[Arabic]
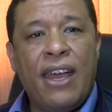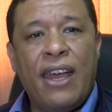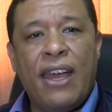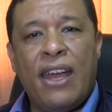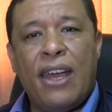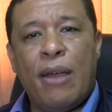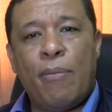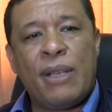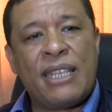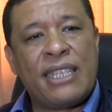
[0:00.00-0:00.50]

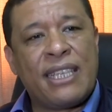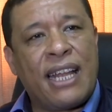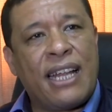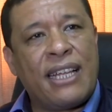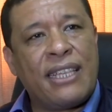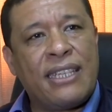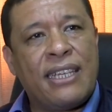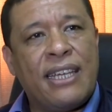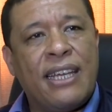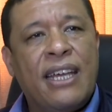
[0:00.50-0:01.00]
آه،
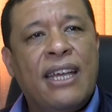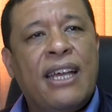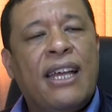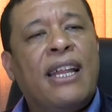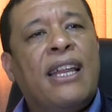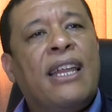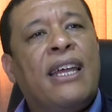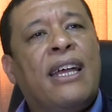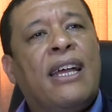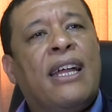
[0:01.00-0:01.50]
مسطره
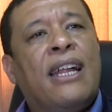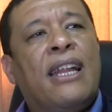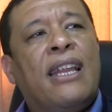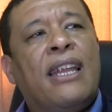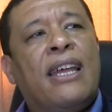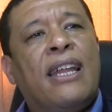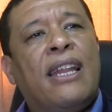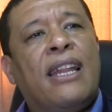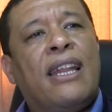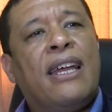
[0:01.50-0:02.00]

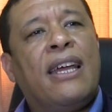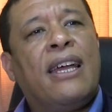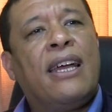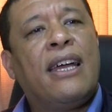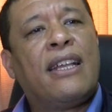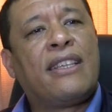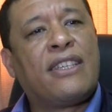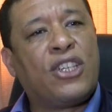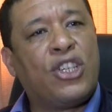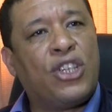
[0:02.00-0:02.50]

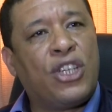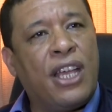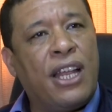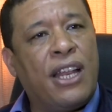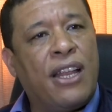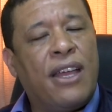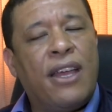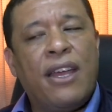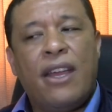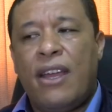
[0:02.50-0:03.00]

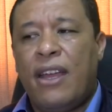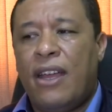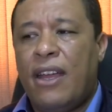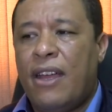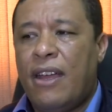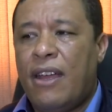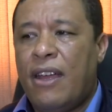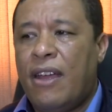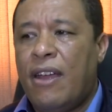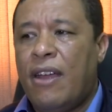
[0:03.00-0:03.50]
التسجيل
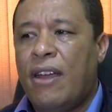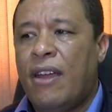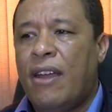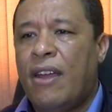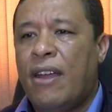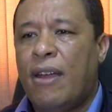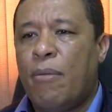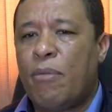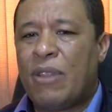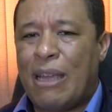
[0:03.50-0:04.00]

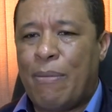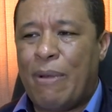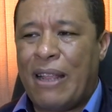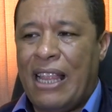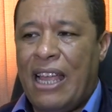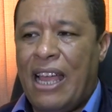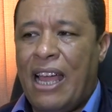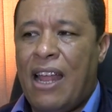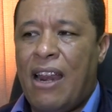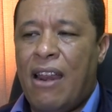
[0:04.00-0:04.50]
آه، من طبيعه
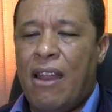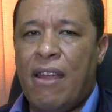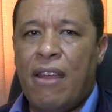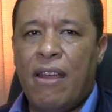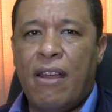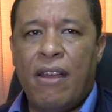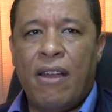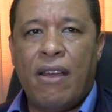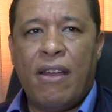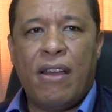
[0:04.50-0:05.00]
الحال
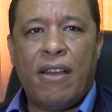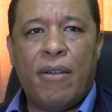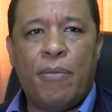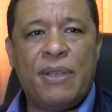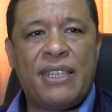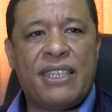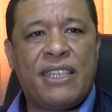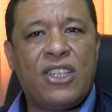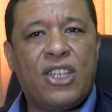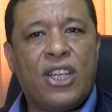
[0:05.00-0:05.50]
آه،
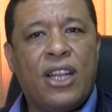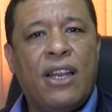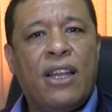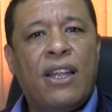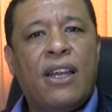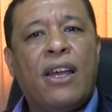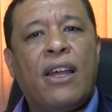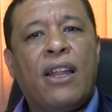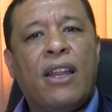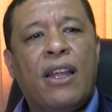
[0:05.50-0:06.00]
بالسجل
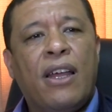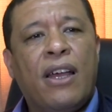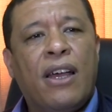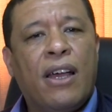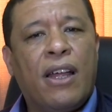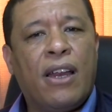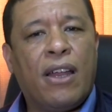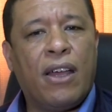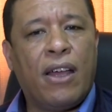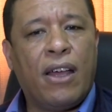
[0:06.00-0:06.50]

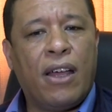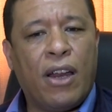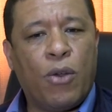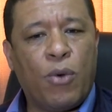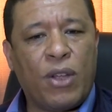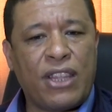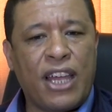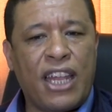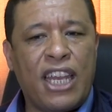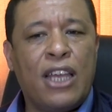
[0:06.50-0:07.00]

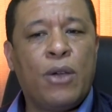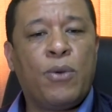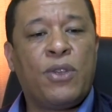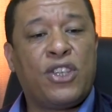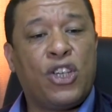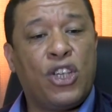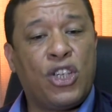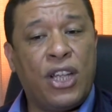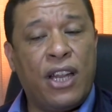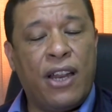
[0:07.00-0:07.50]
الوطني
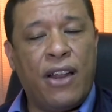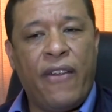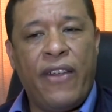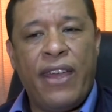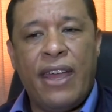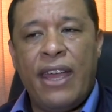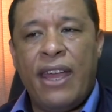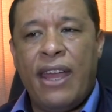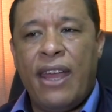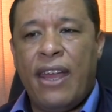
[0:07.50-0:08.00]
والسجل
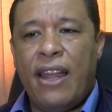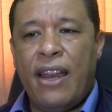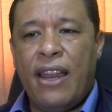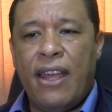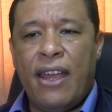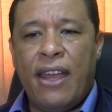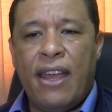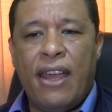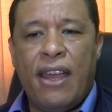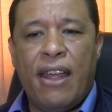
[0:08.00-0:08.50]

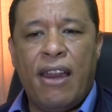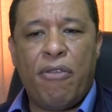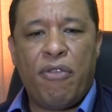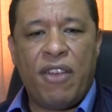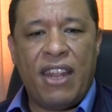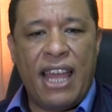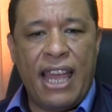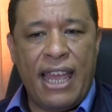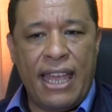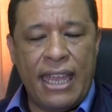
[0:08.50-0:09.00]

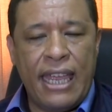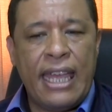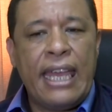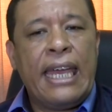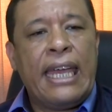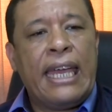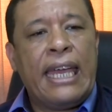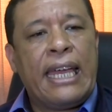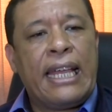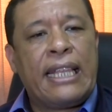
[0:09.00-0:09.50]
الفلاحي
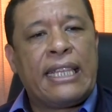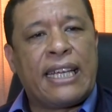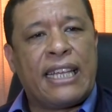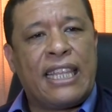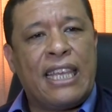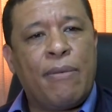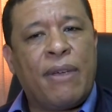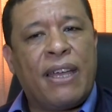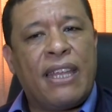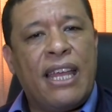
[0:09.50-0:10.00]

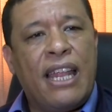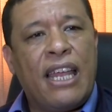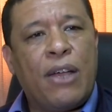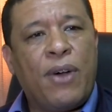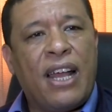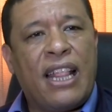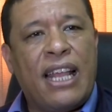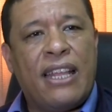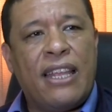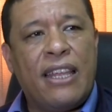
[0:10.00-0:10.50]
تقديم كذلك
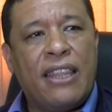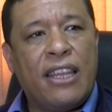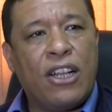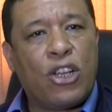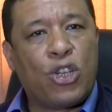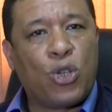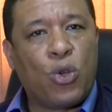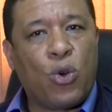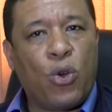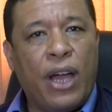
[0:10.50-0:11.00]
واحد العدد ديال
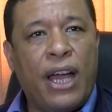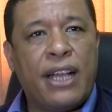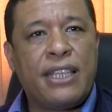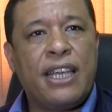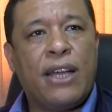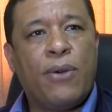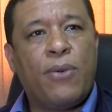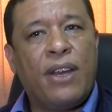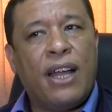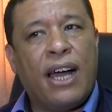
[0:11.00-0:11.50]
الشروحات
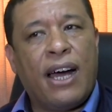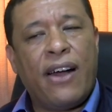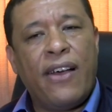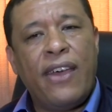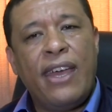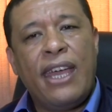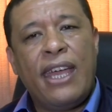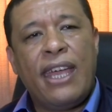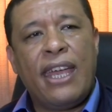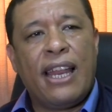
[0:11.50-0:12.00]
حول
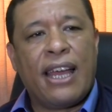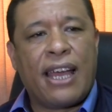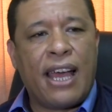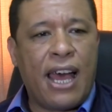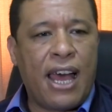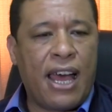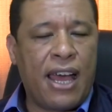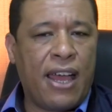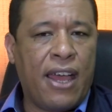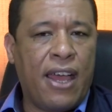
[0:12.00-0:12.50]

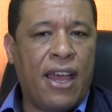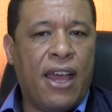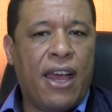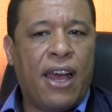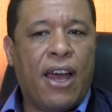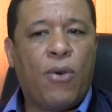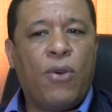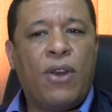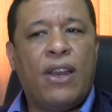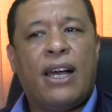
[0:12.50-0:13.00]
الغاء
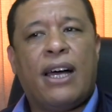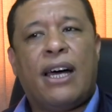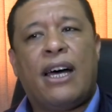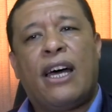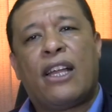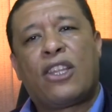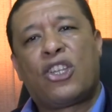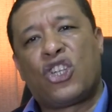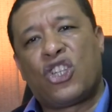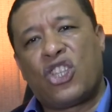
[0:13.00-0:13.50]
او
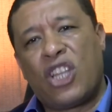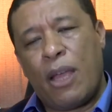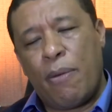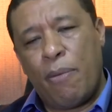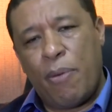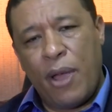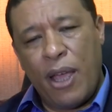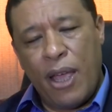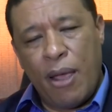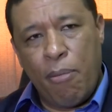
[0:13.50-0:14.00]
التشطيب
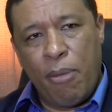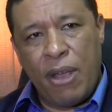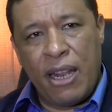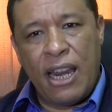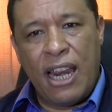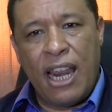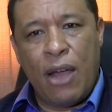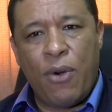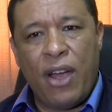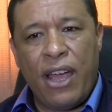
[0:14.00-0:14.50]
من
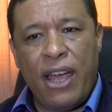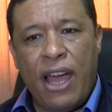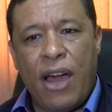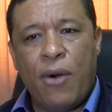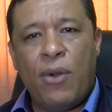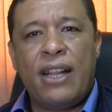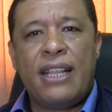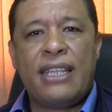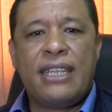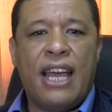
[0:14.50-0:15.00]
اللوائح
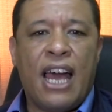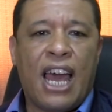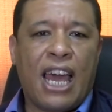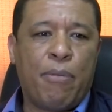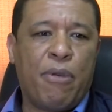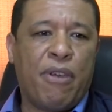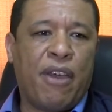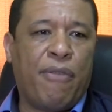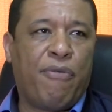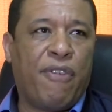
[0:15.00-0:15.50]
او
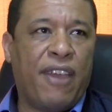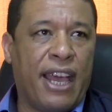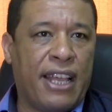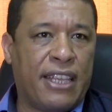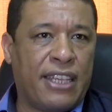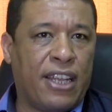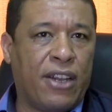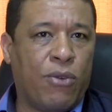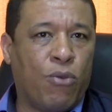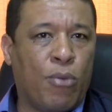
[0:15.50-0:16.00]
الالتحاق
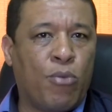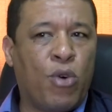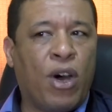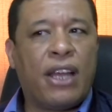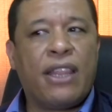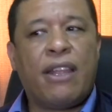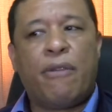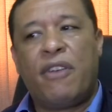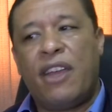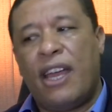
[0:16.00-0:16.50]
بفئه
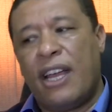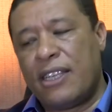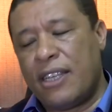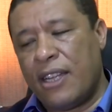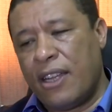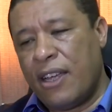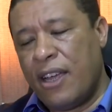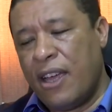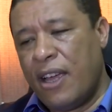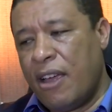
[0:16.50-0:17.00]
ومغادره
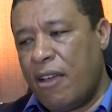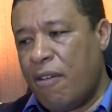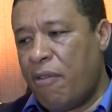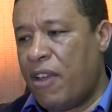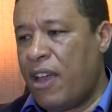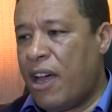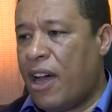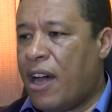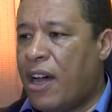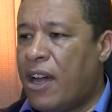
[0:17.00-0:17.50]
فئه
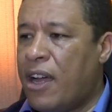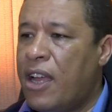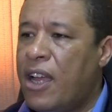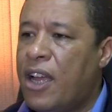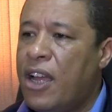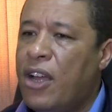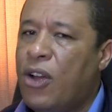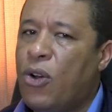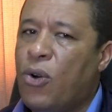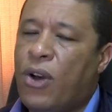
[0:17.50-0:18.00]
فئه
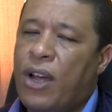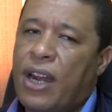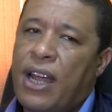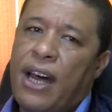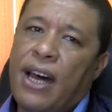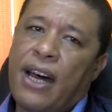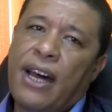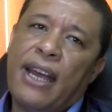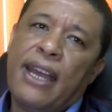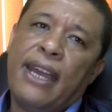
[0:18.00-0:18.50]

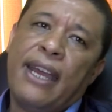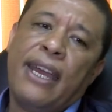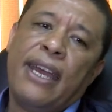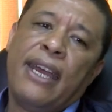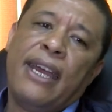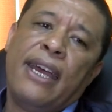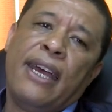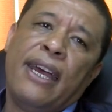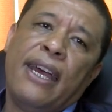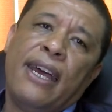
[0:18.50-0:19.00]
اخرى
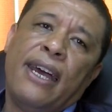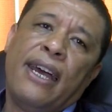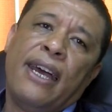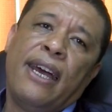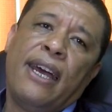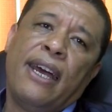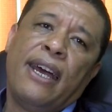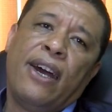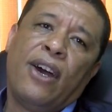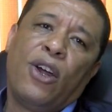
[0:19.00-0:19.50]

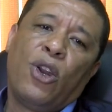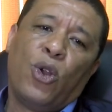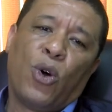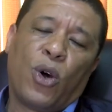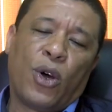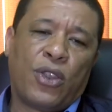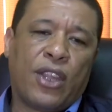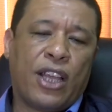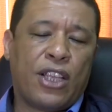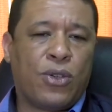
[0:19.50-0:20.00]
آه،
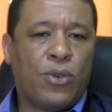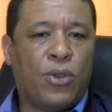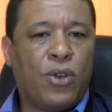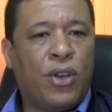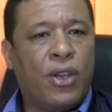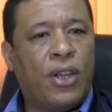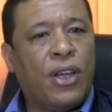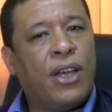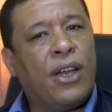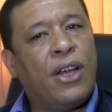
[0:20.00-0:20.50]

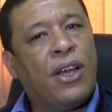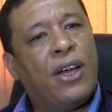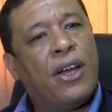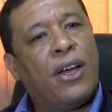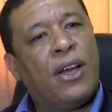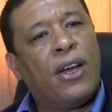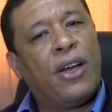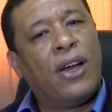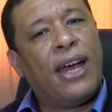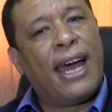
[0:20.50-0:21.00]
نقطه
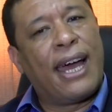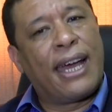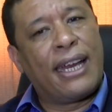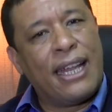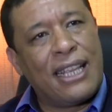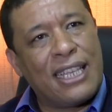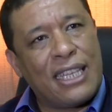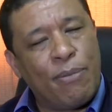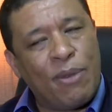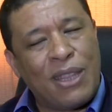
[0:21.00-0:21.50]
آه،
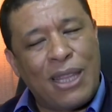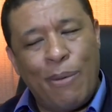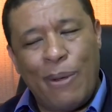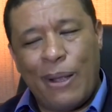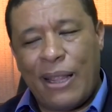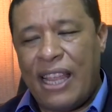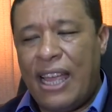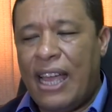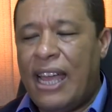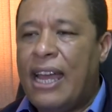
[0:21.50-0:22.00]
اغنت من
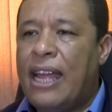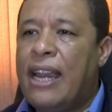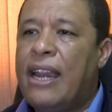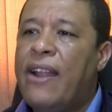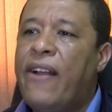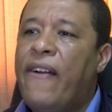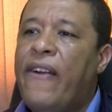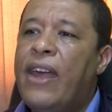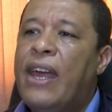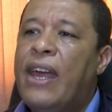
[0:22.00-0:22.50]
طبيعه الحال